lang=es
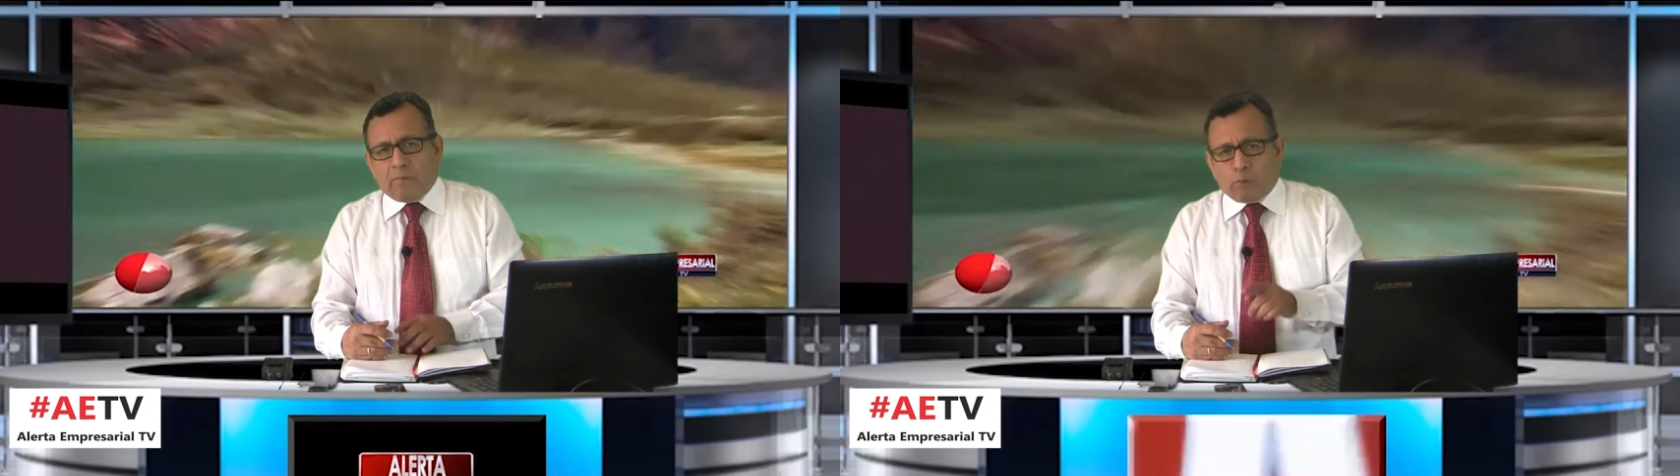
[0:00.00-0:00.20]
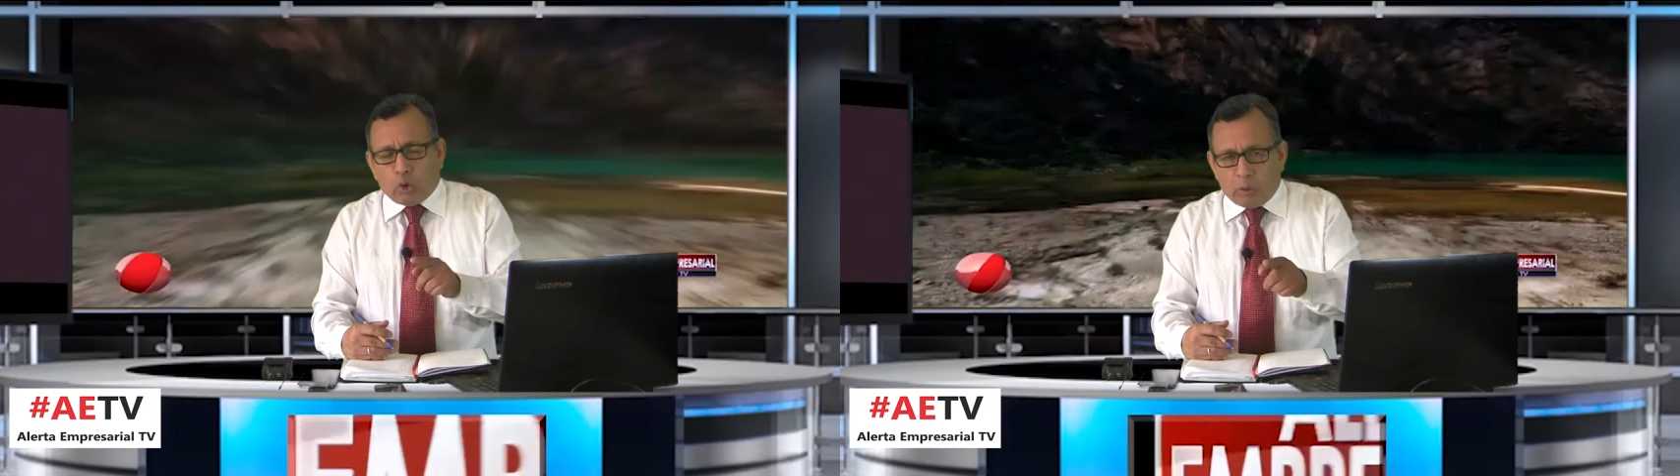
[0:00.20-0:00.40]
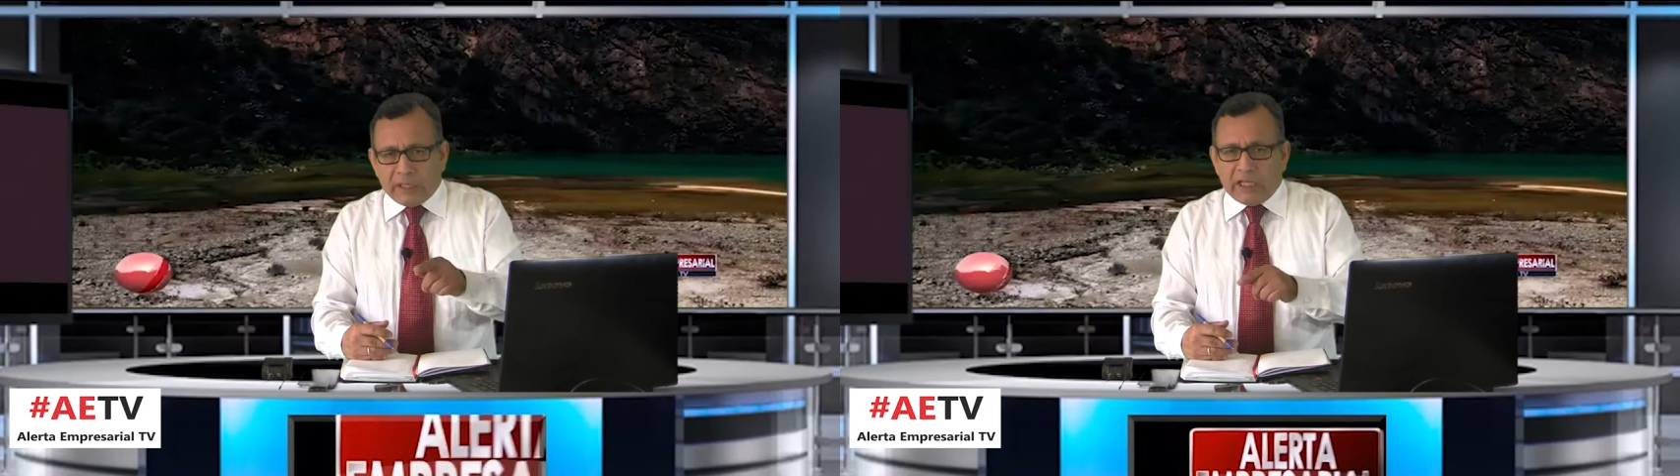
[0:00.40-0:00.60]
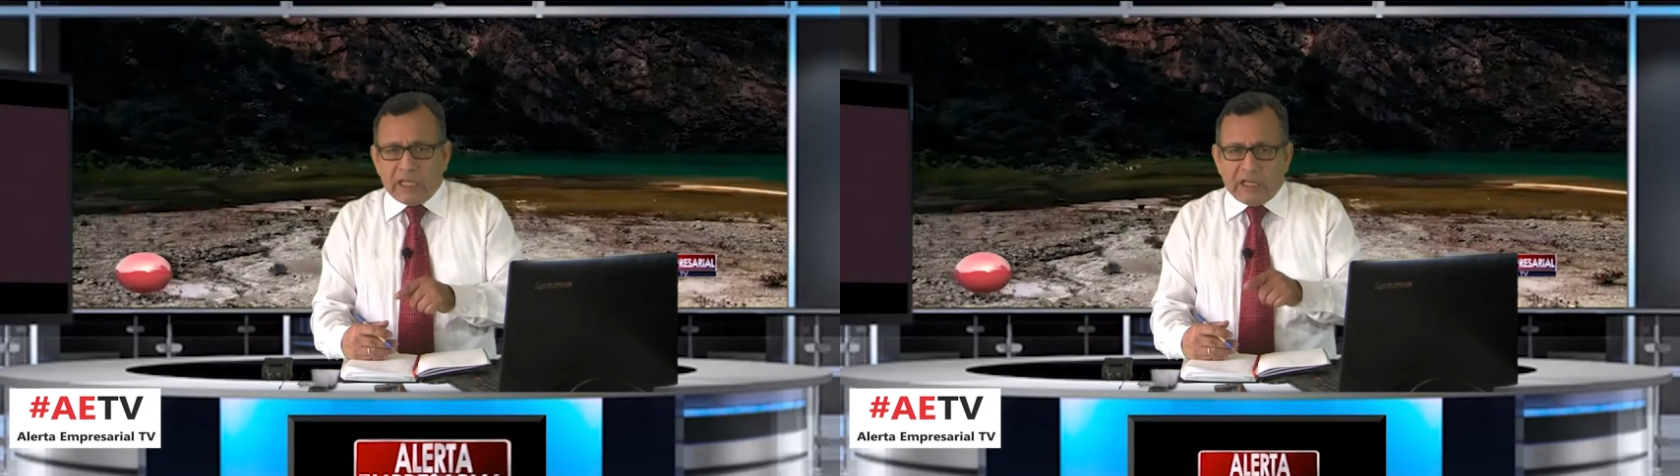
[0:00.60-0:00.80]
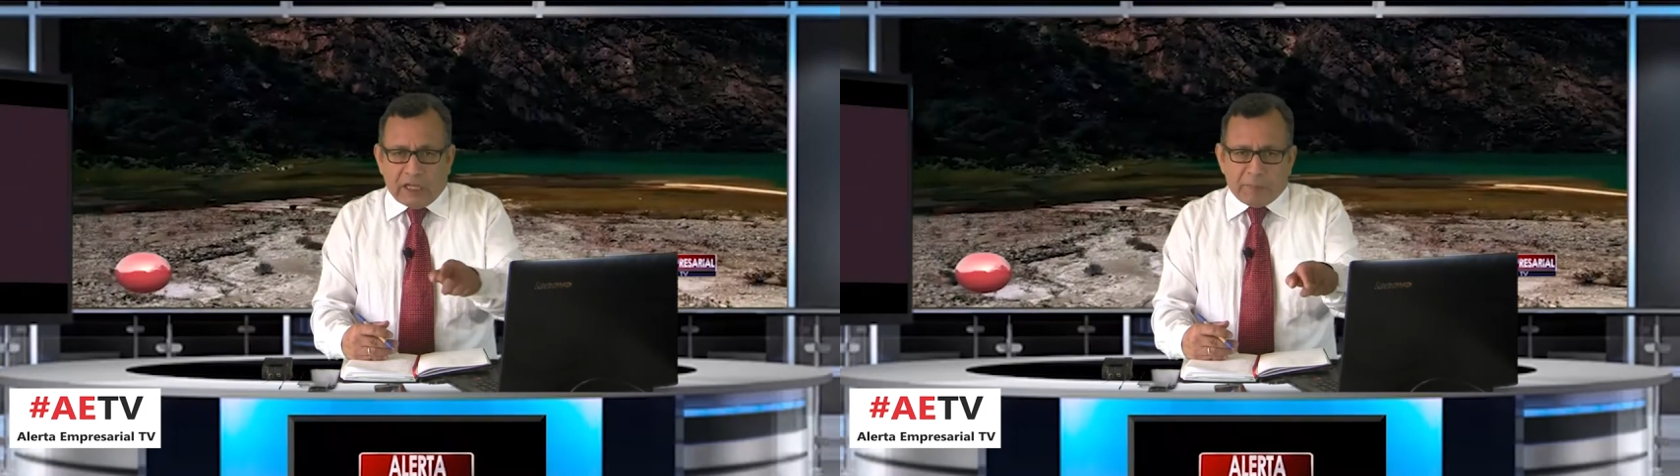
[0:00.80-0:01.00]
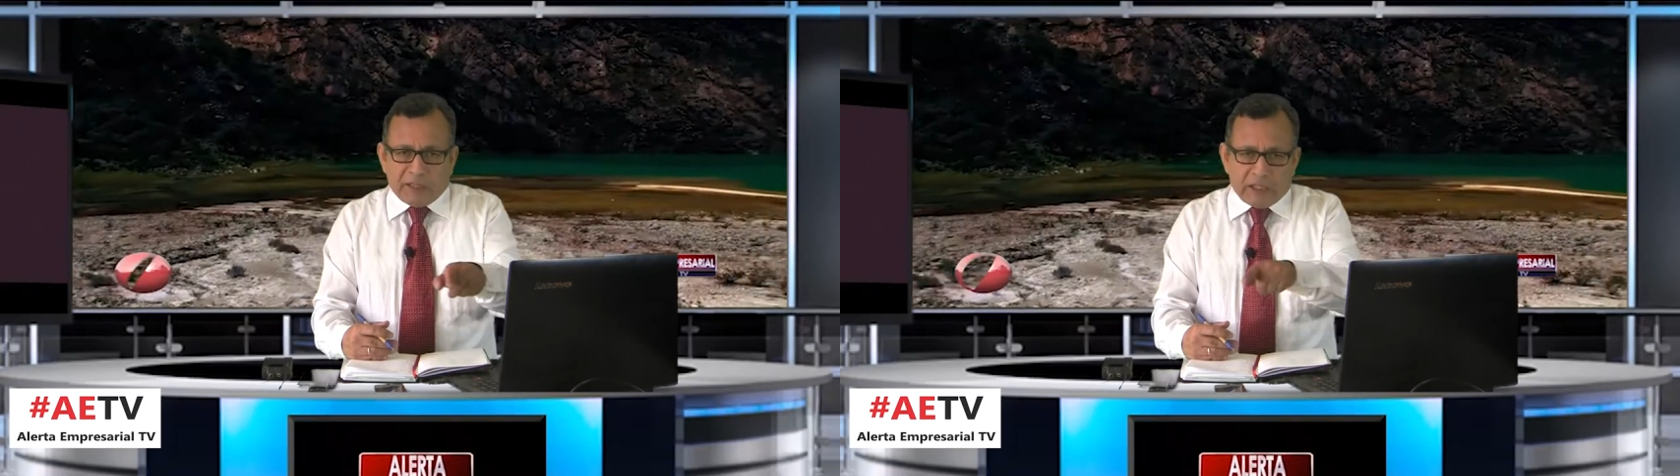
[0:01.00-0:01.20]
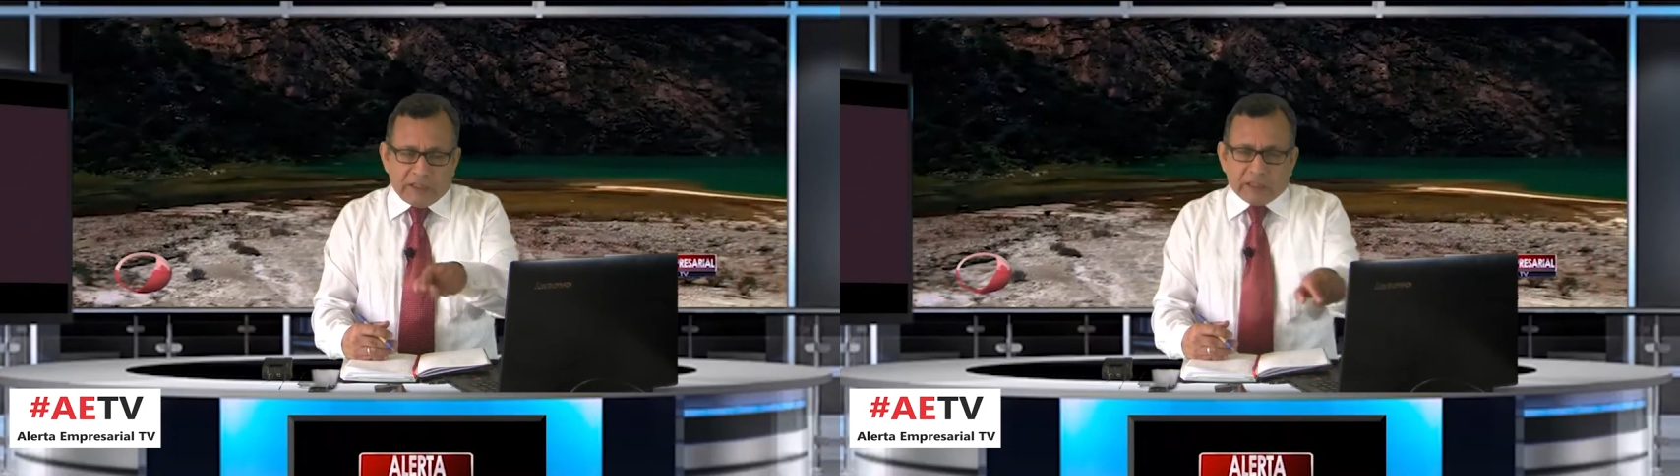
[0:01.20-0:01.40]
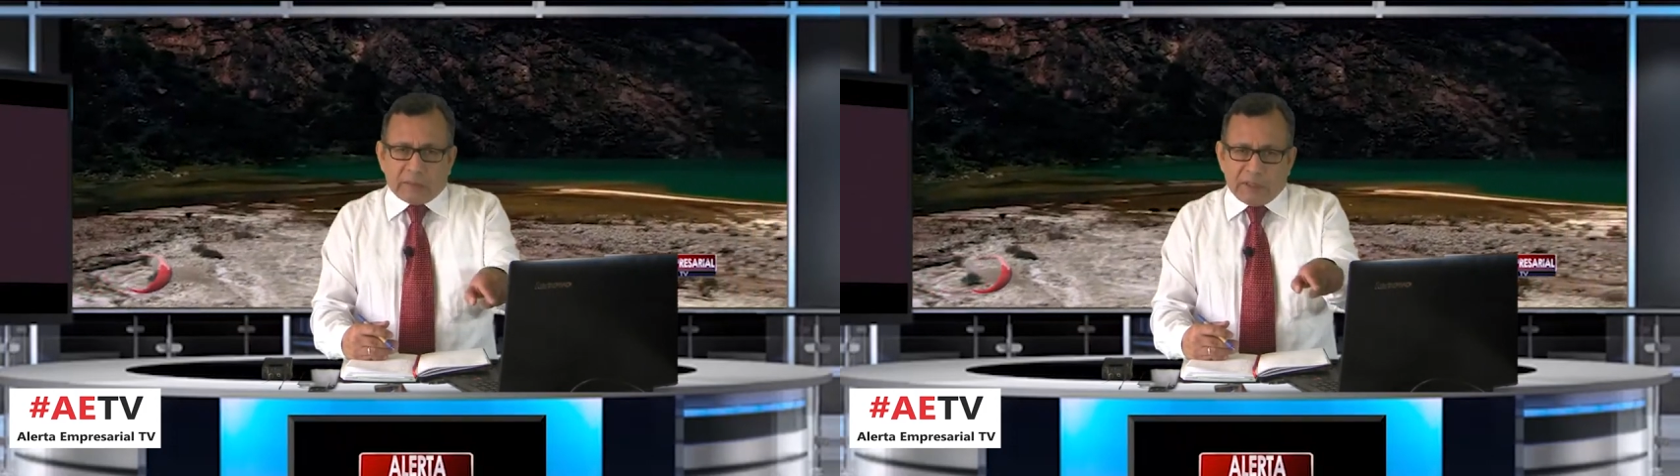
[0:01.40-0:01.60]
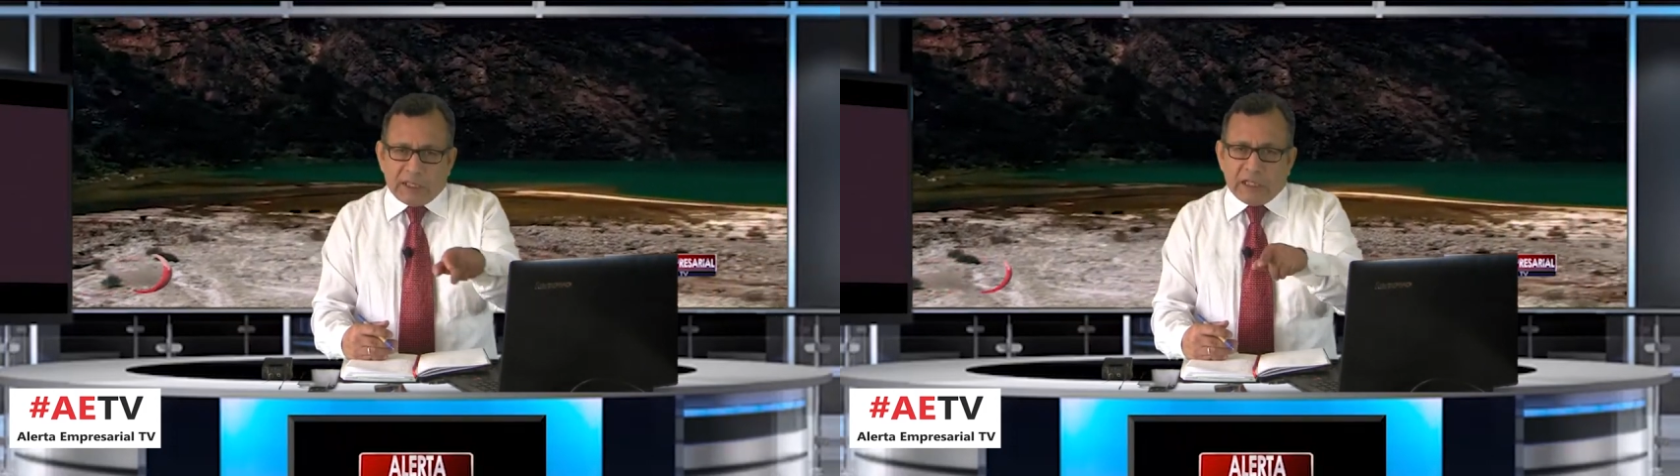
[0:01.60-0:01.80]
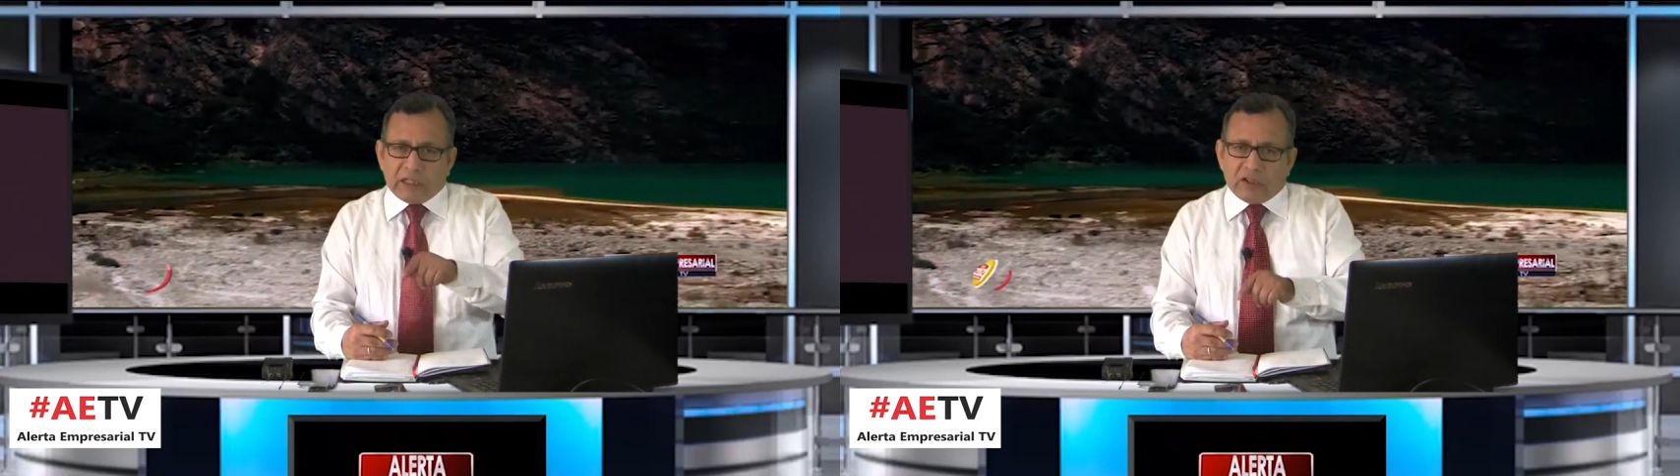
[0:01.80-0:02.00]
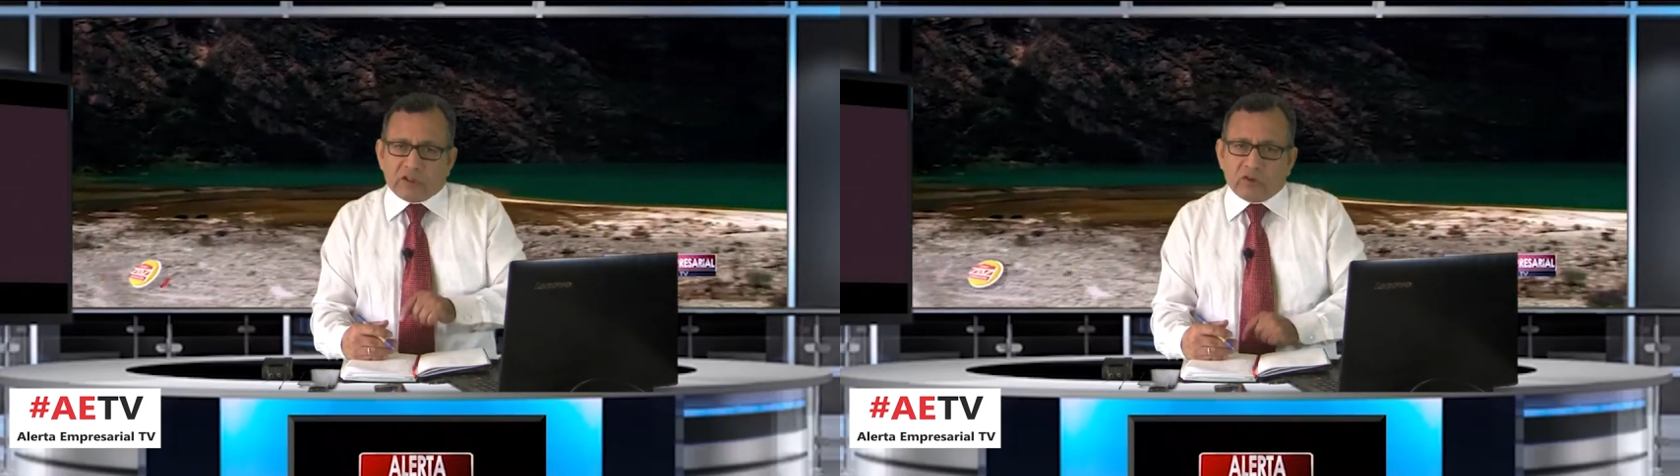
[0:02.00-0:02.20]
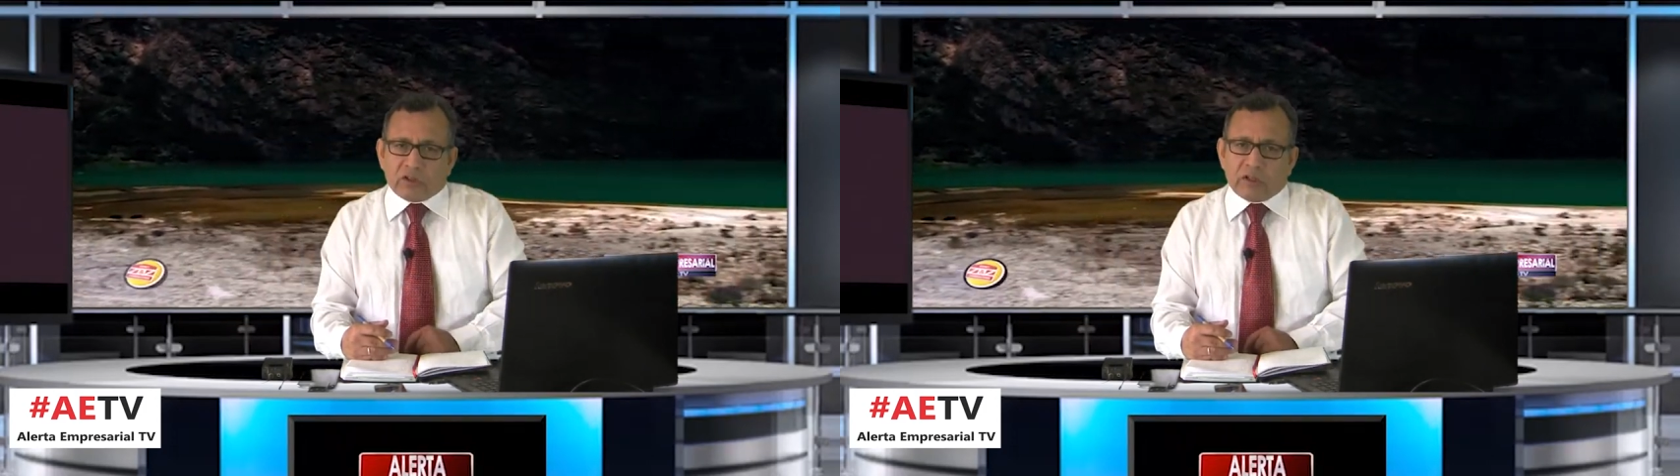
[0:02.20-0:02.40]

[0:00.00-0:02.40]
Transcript: Pero no me quedé ahí, la vez pasada le dije que también era necesario